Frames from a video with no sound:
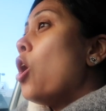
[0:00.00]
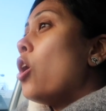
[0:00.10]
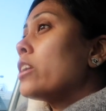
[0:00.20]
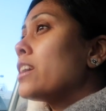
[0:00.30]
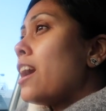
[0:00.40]

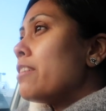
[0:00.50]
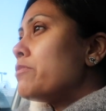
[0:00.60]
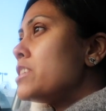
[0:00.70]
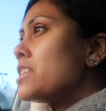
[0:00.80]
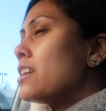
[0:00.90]
और
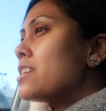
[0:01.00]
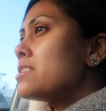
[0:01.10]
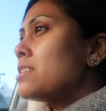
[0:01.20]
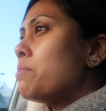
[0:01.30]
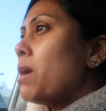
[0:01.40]
काफ़ी सारा
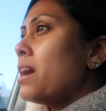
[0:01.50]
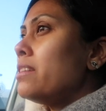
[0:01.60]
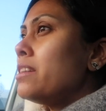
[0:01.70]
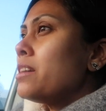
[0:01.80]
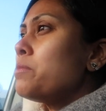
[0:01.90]

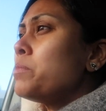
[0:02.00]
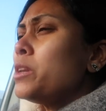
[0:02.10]
सामान ना